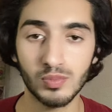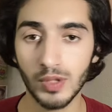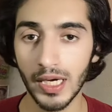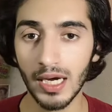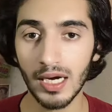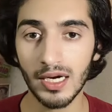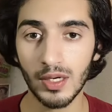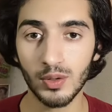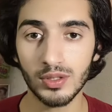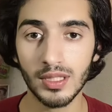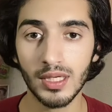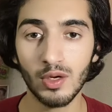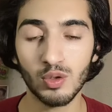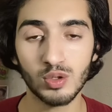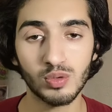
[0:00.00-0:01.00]
कह रहे होते
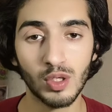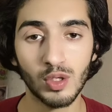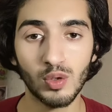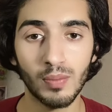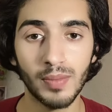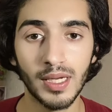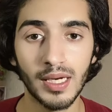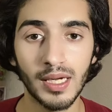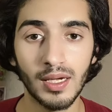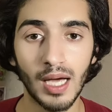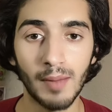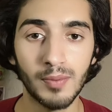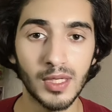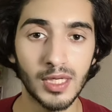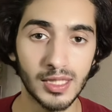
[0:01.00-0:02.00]
हैं उस वक्त को मैंने
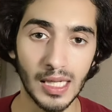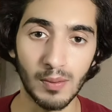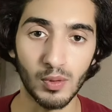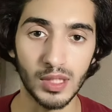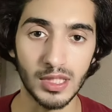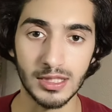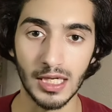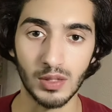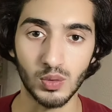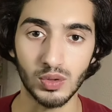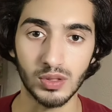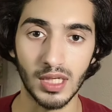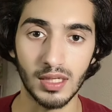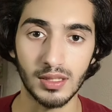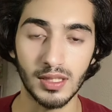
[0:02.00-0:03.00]
अपनी किताबों के साथ
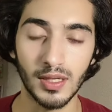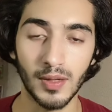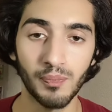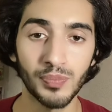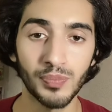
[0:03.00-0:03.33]
गुजार दिया